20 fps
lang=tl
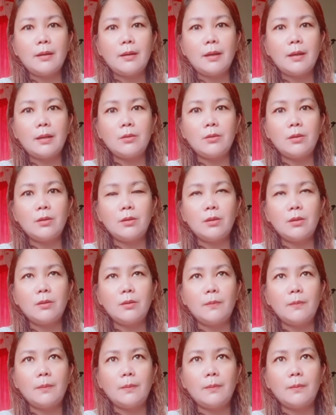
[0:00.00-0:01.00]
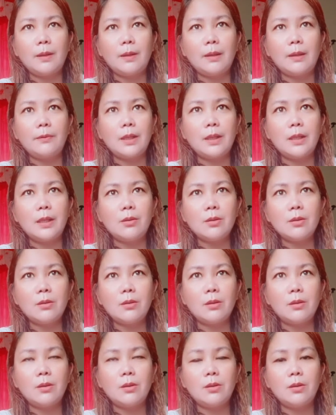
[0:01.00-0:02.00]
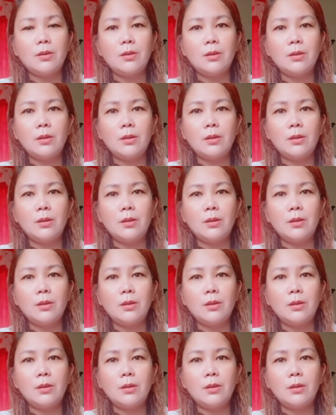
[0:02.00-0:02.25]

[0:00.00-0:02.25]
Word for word: ano ko, mga videos ko,